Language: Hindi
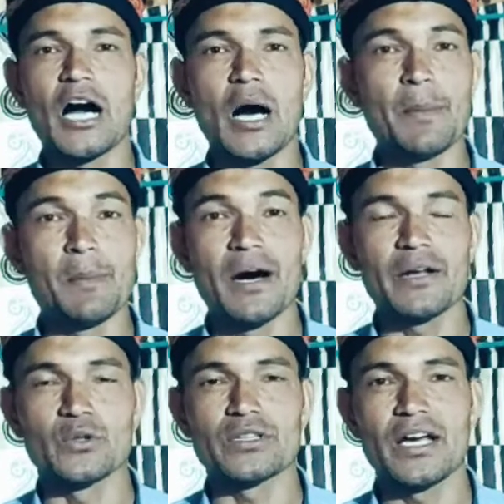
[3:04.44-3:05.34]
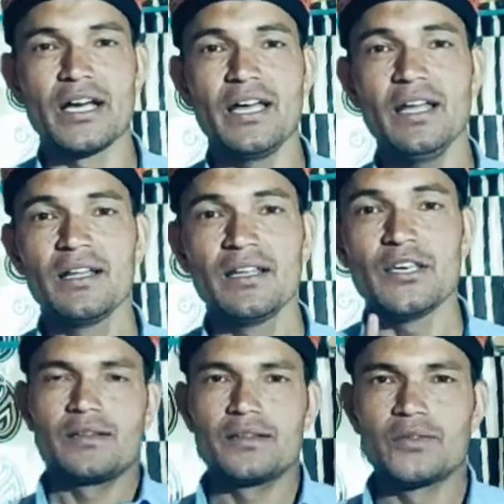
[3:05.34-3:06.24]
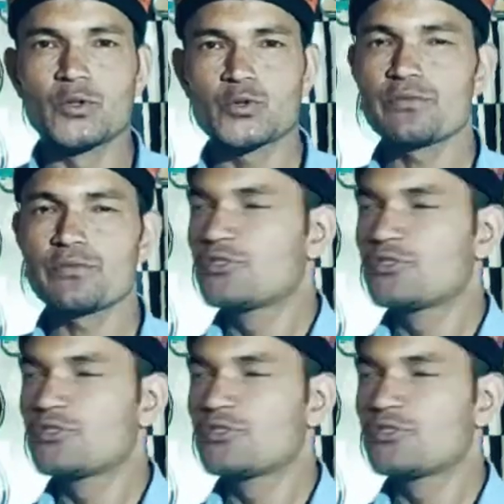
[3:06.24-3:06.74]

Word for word: का अपमान होता है दोस्तों